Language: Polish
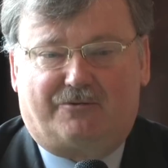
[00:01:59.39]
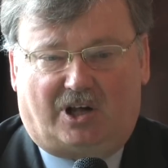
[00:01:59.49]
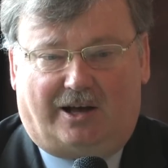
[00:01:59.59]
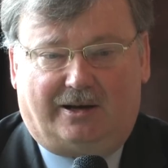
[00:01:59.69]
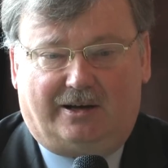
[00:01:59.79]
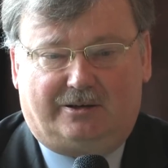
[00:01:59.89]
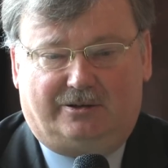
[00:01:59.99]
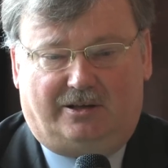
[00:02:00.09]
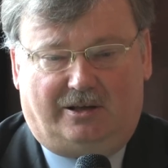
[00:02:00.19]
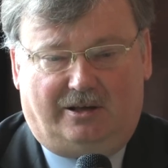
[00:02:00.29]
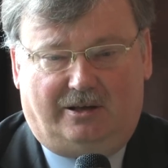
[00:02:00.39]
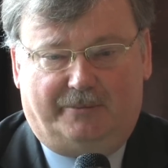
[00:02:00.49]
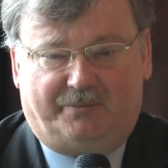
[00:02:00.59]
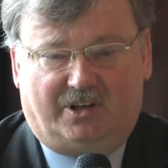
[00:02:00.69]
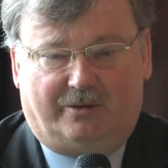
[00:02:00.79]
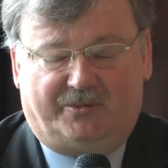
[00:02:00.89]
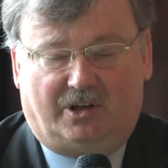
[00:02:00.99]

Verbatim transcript: że to się uda. Y, i był